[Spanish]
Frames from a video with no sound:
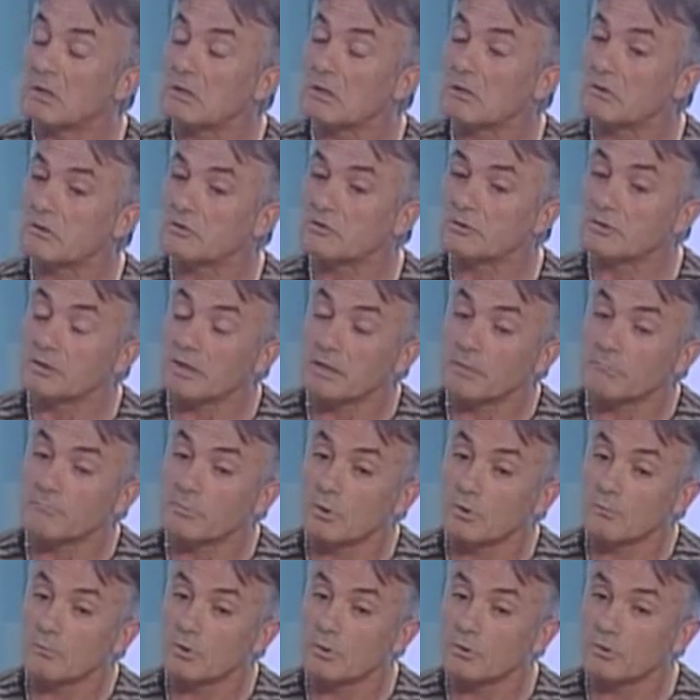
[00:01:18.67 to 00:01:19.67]
en los
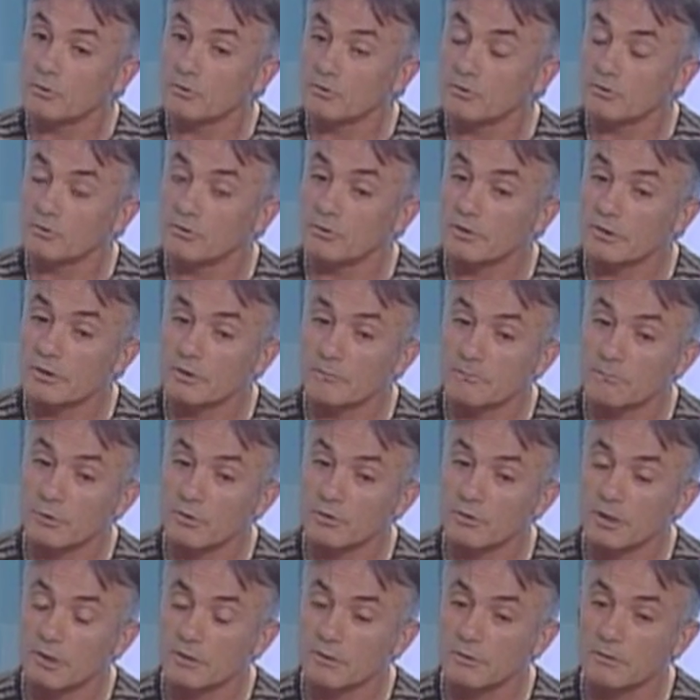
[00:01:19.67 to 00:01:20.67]
tiempos, bueno, yo soy
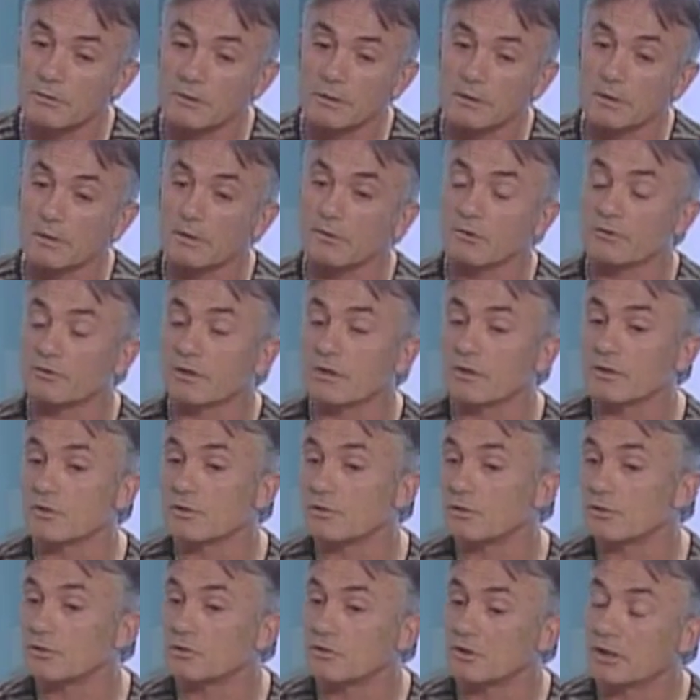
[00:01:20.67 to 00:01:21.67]
boxeador de los
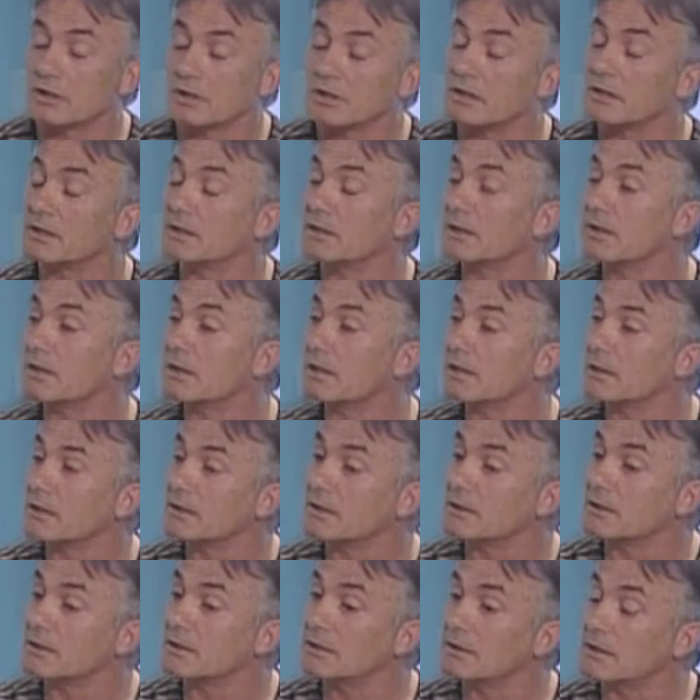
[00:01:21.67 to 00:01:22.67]
años 70
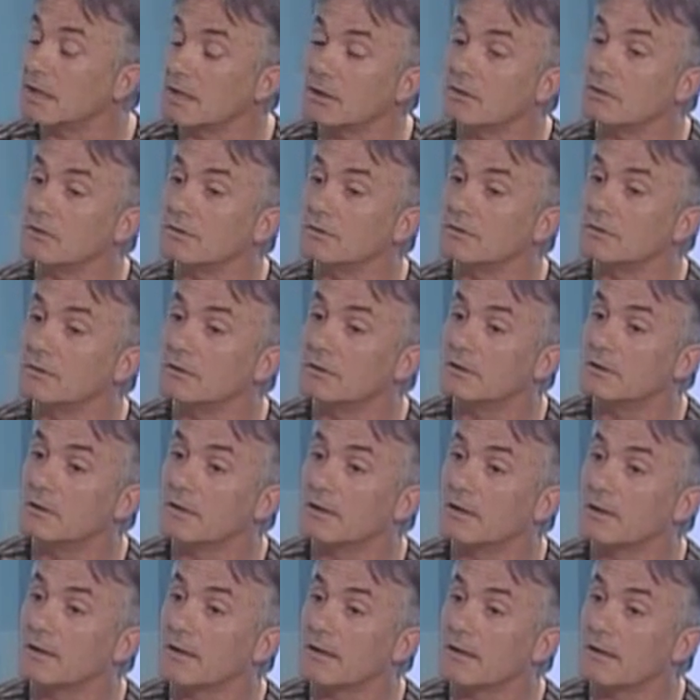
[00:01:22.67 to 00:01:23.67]
y algo
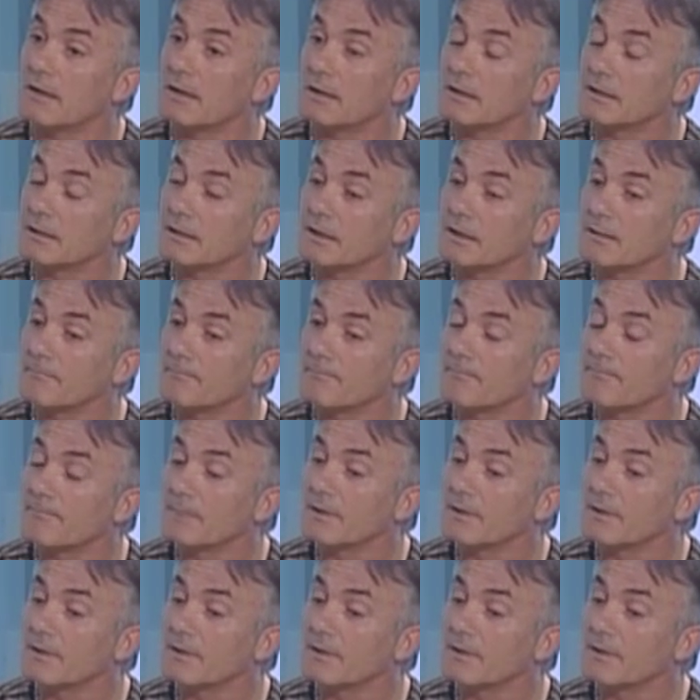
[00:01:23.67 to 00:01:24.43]
en adelante,